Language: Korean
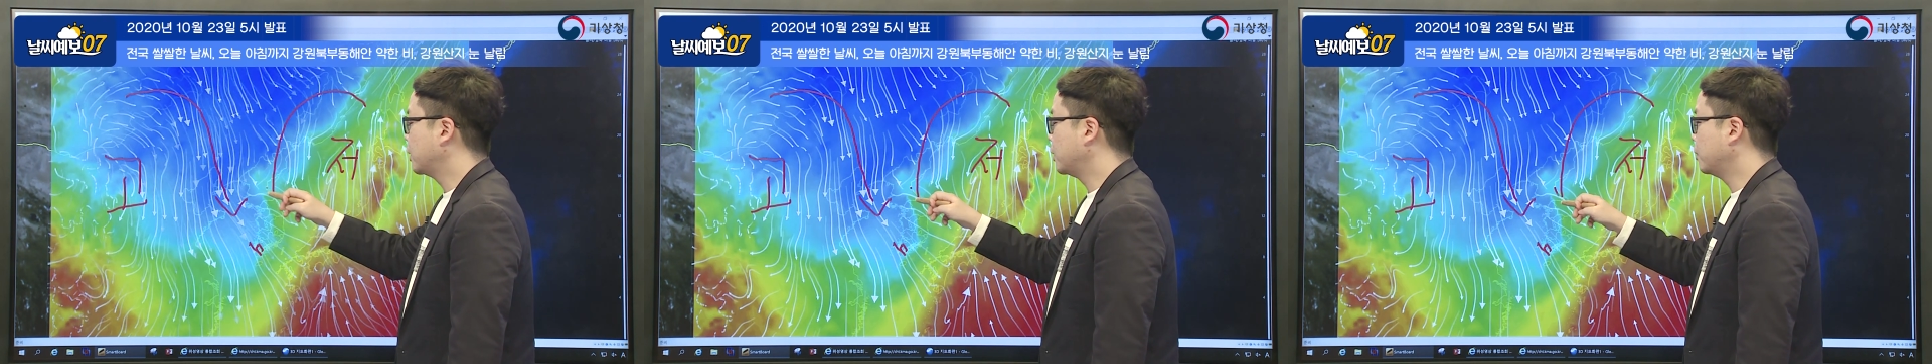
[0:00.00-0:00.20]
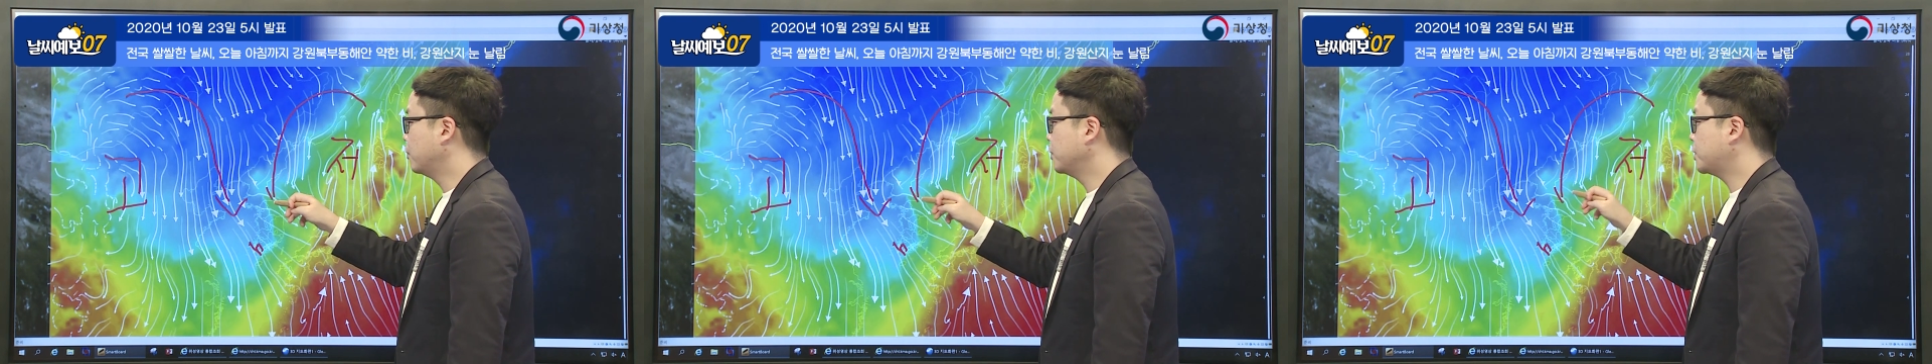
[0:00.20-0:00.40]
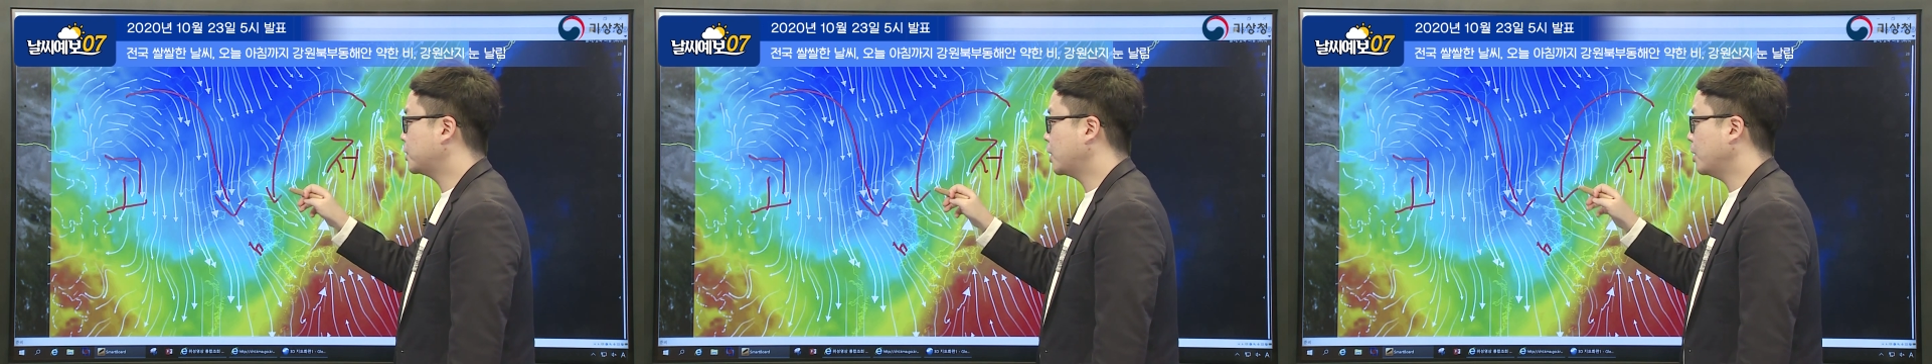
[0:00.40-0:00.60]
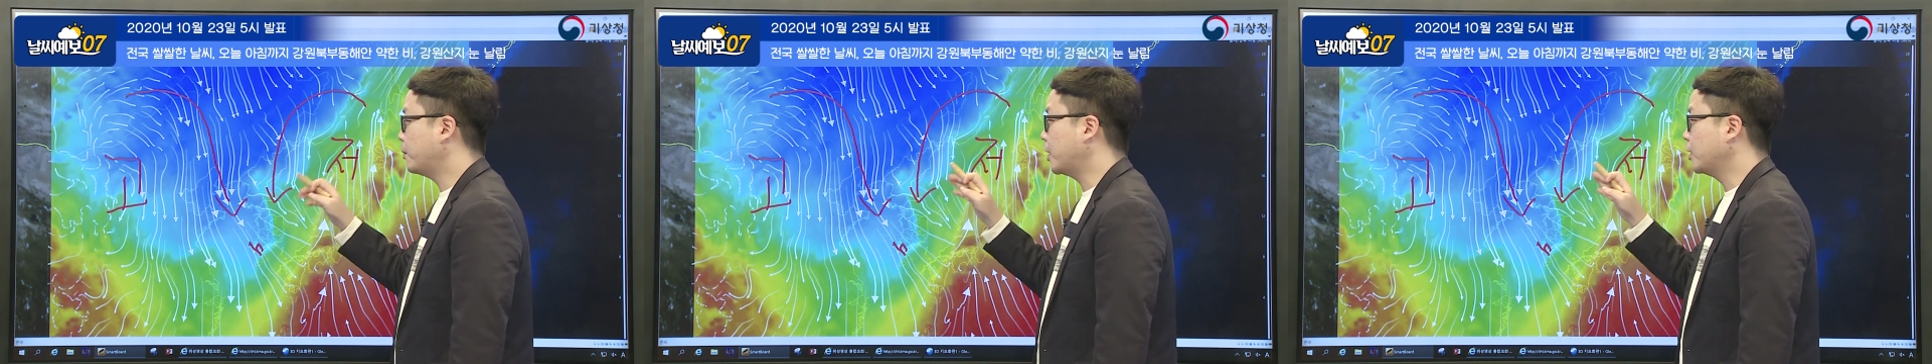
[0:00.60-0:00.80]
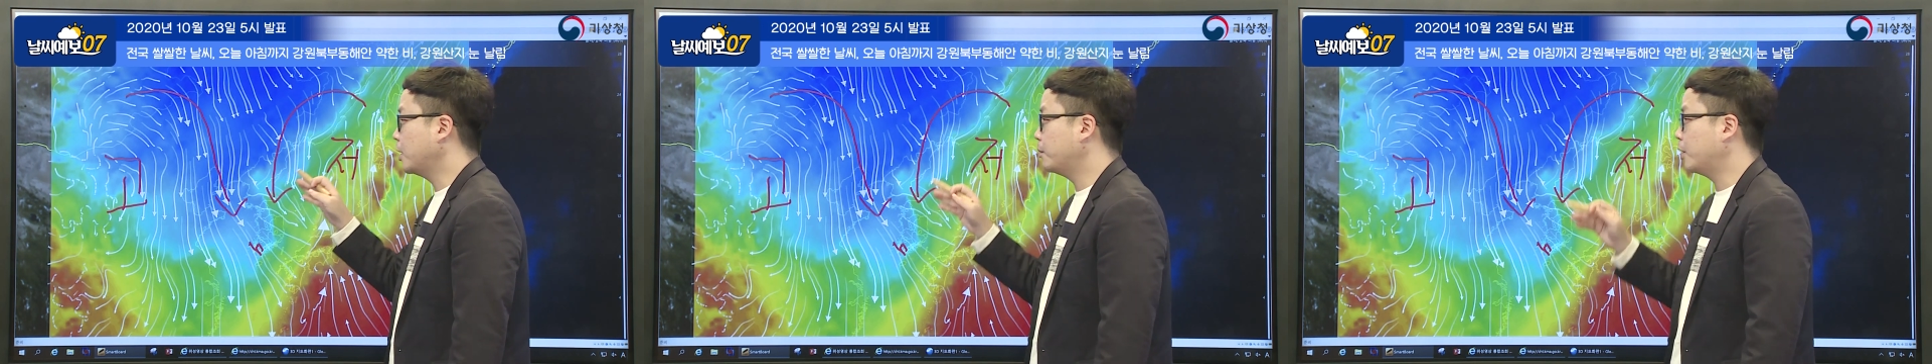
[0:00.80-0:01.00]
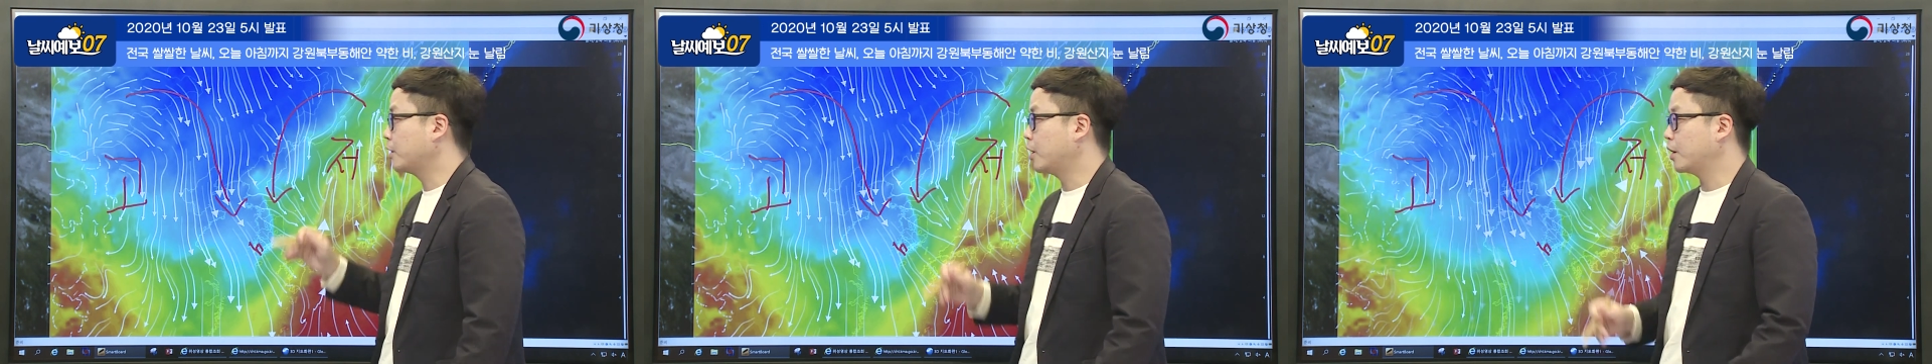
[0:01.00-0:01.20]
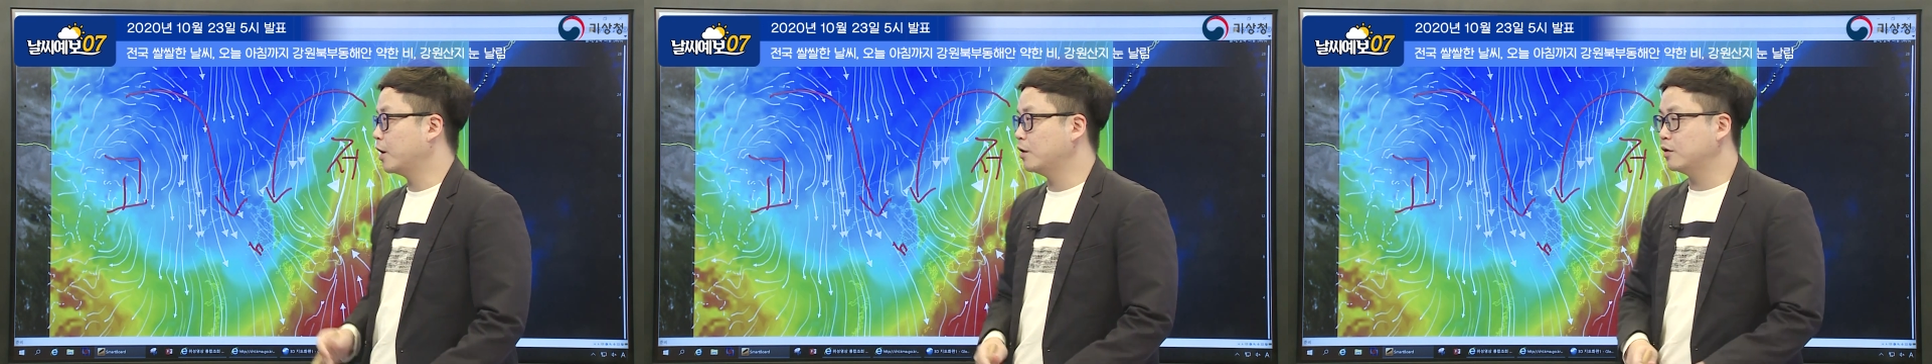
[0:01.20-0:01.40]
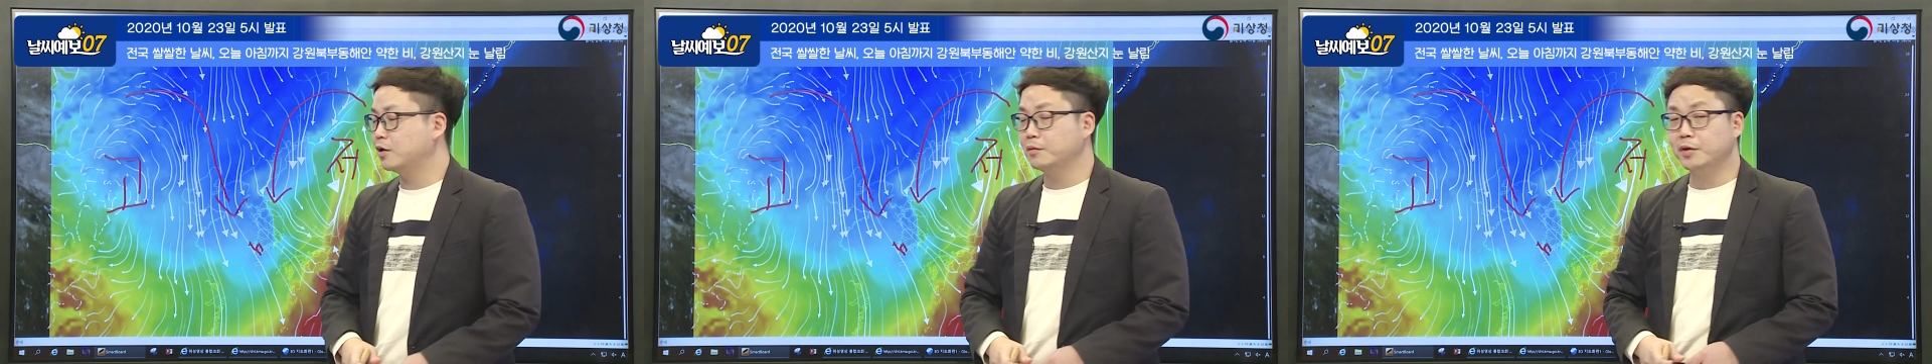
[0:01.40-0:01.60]
이런 시계 반대
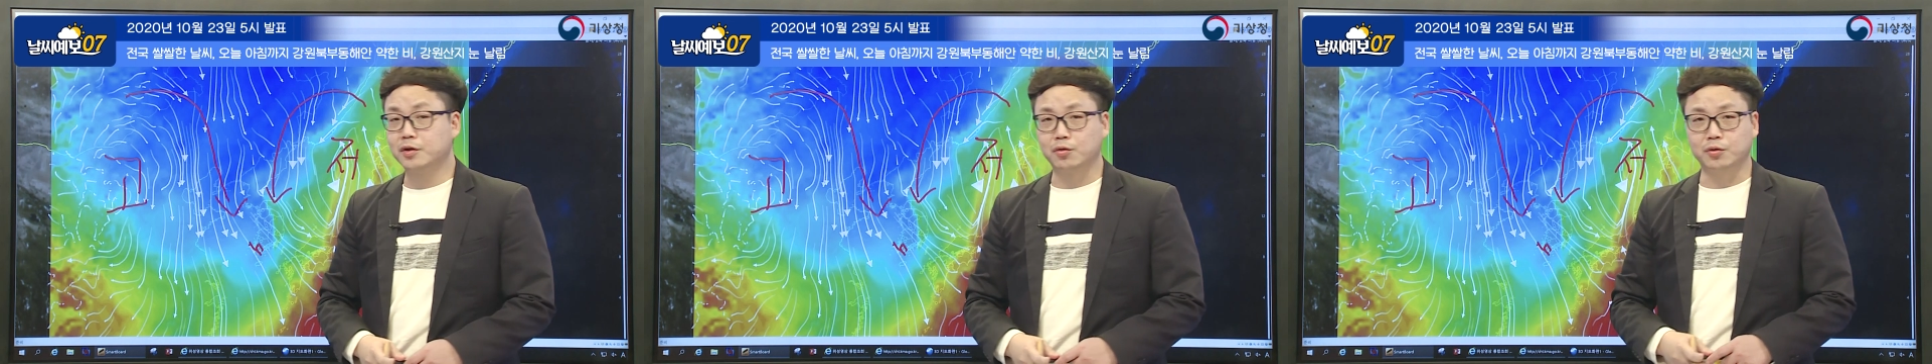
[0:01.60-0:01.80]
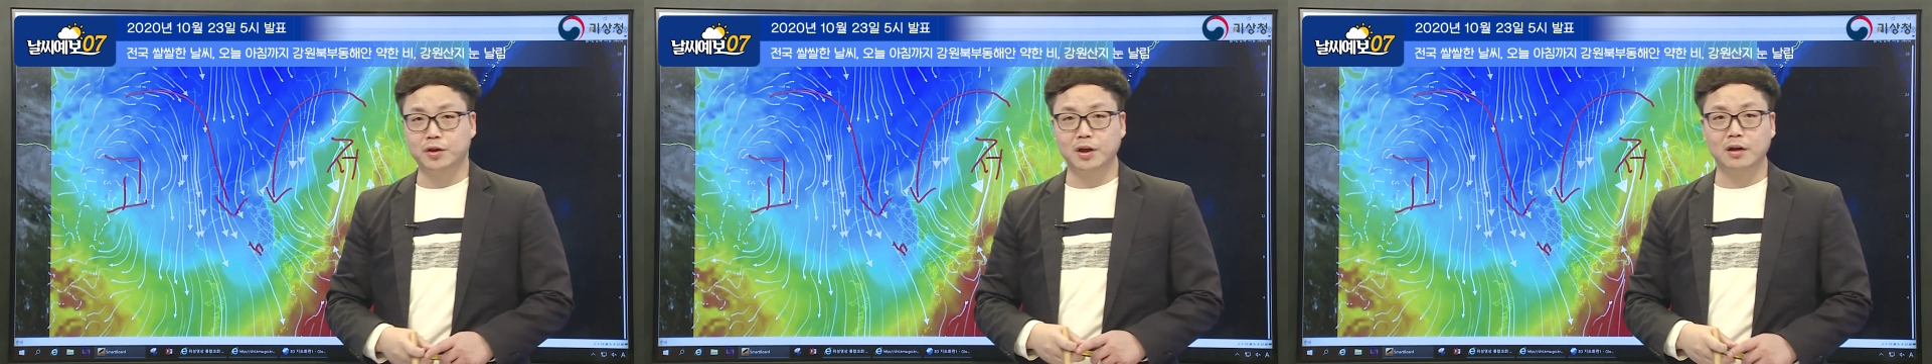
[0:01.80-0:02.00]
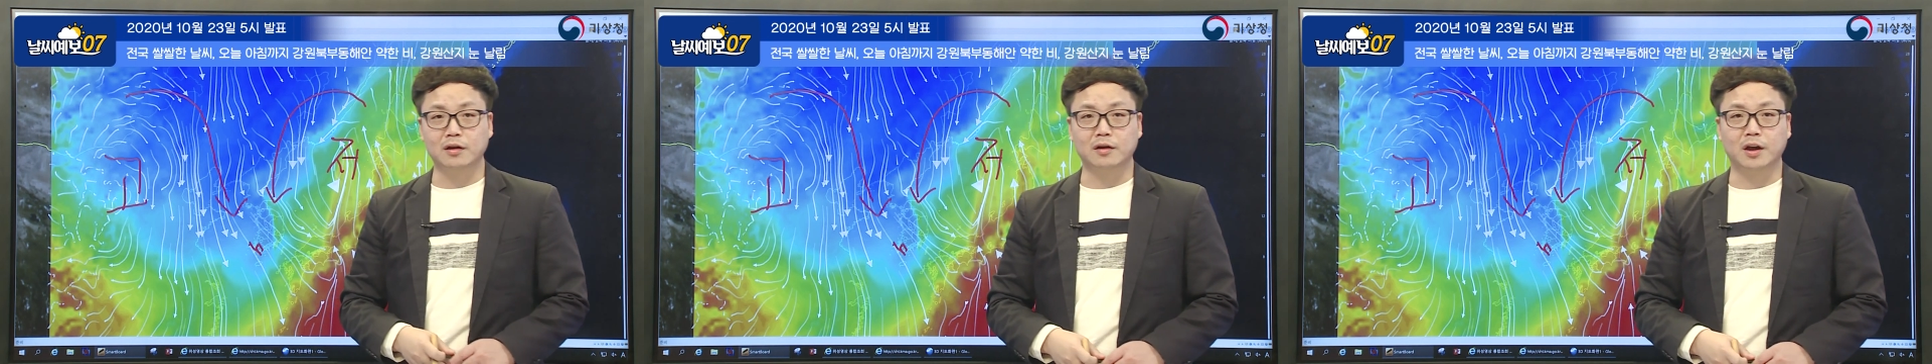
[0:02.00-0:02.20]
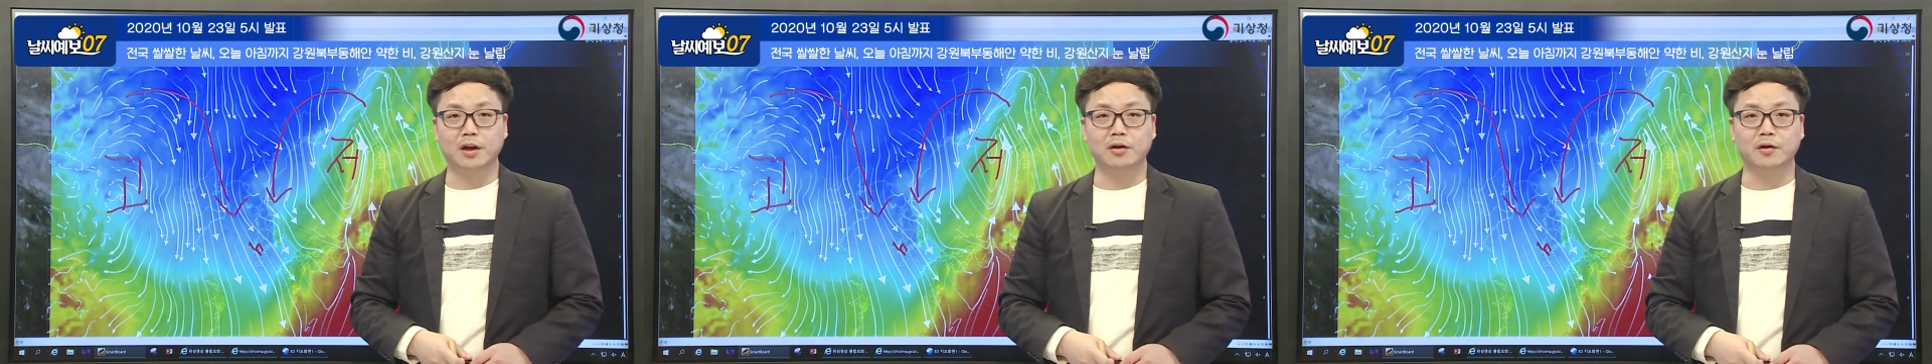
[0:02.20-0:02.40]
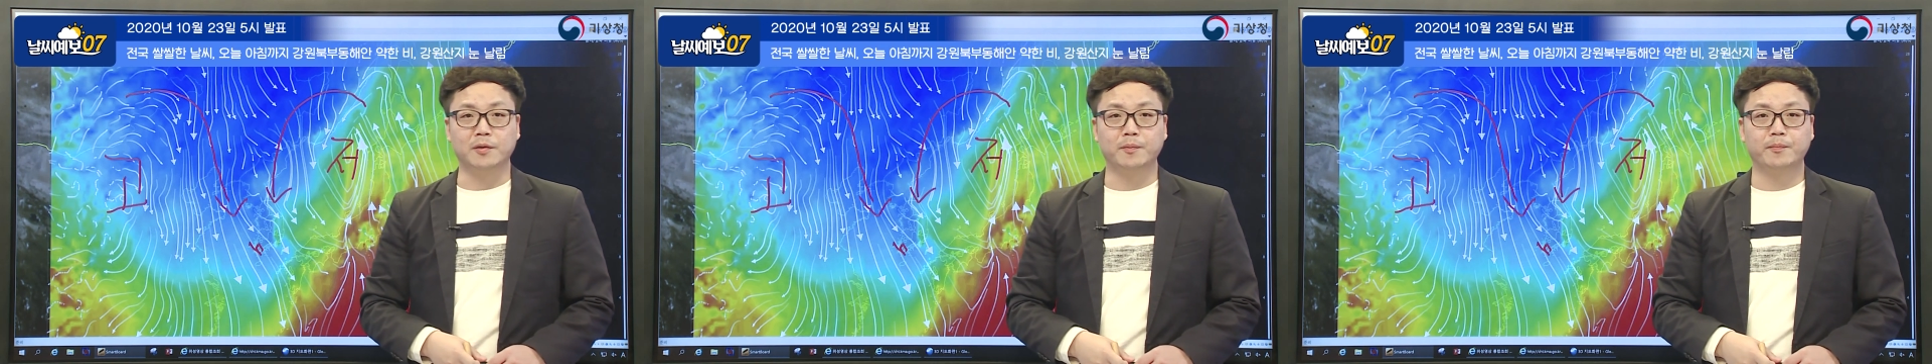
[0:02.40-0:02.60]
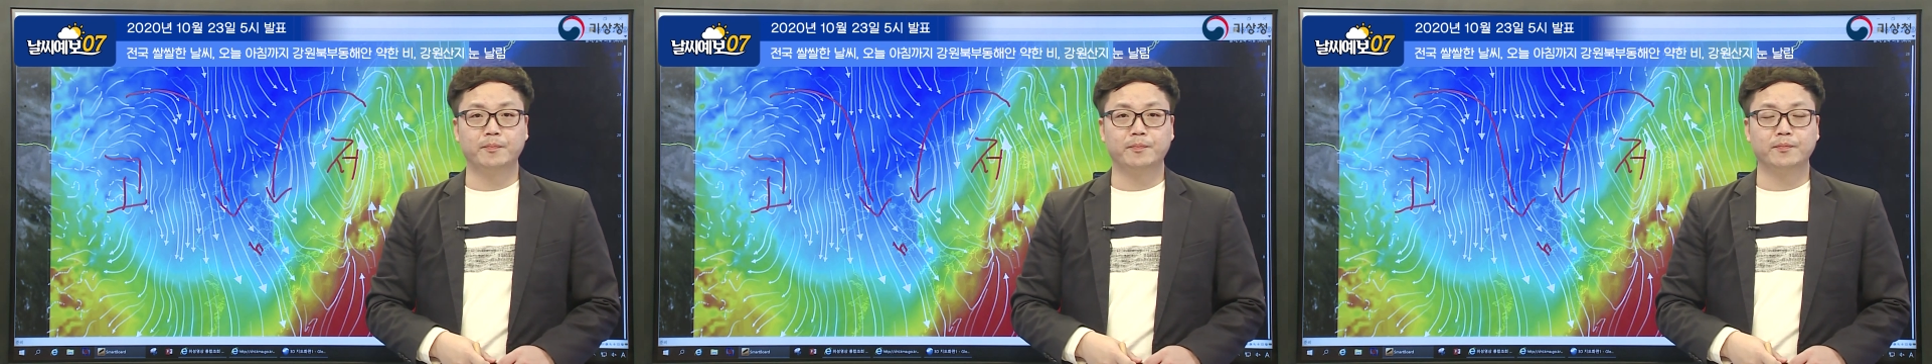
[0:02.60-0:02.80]
방향의 흐름이 존재하는데요.